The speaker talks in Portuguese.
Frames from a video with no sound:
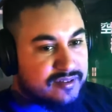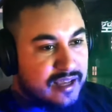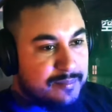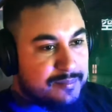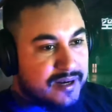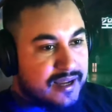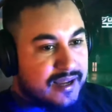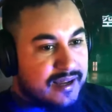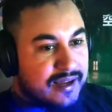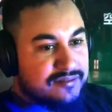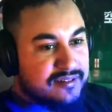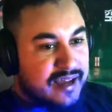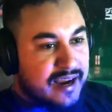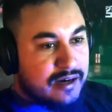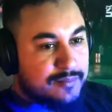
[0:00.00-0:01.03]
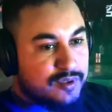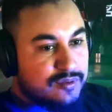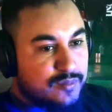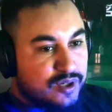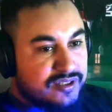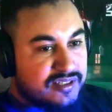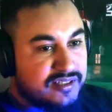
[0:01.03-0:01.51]
não dá pra usar arma
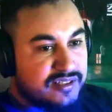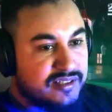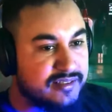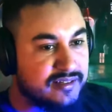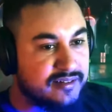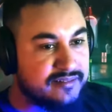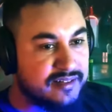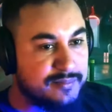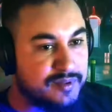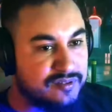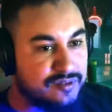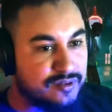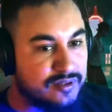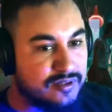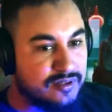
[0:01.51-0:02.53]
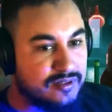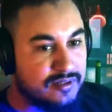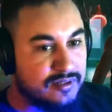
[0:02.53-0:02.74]
no modo de terceira pessoa.